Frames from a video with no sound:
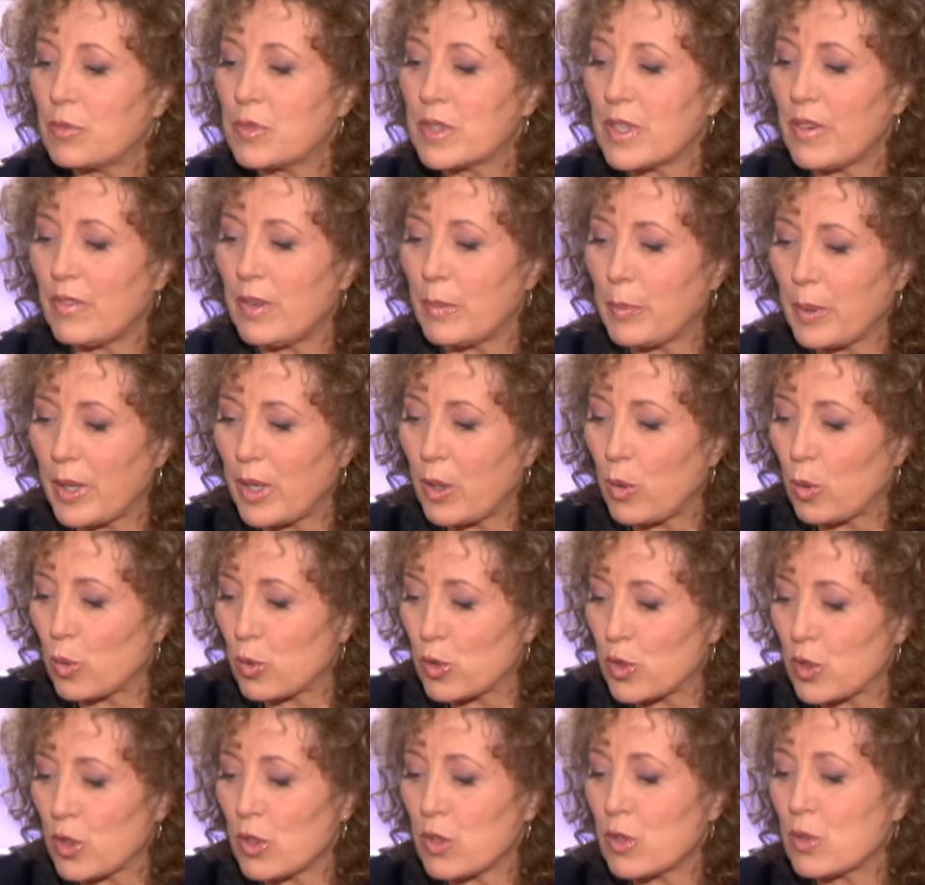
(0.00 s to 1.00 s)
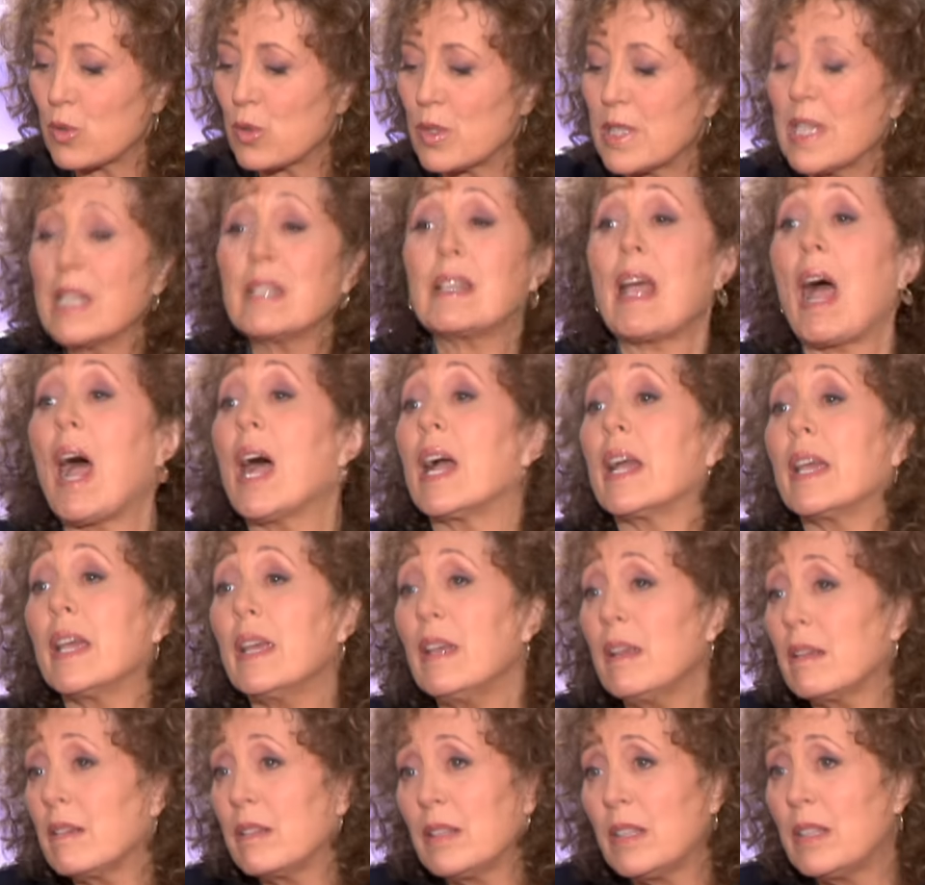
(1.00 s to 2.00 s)
vous avez pris conscience de cet
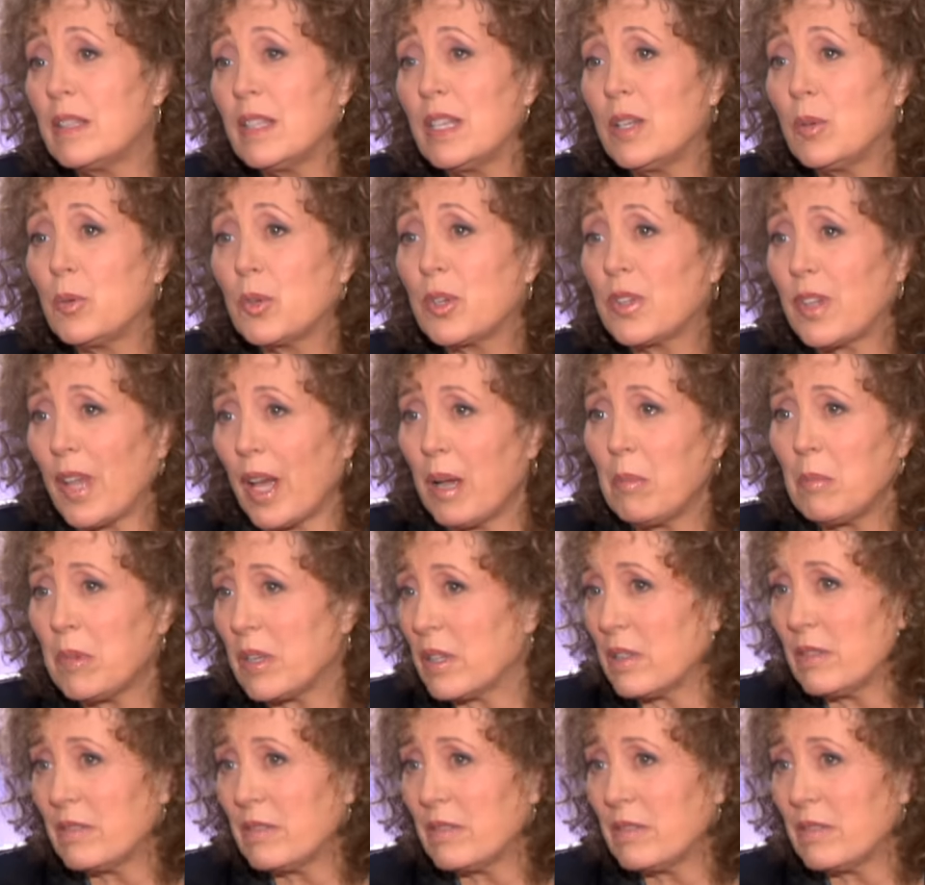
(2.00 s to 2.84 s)
arrêt inéluctable.